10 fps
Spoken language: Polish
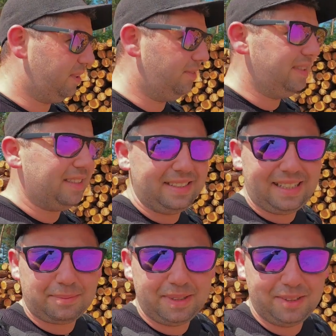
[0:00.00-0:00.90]
no wyniki
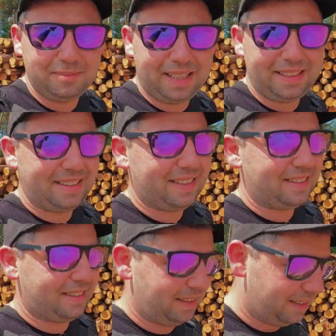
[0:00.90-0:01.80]
i tak będą mielne,
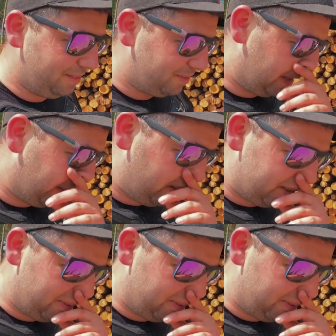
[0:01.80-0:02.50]
także wszelkie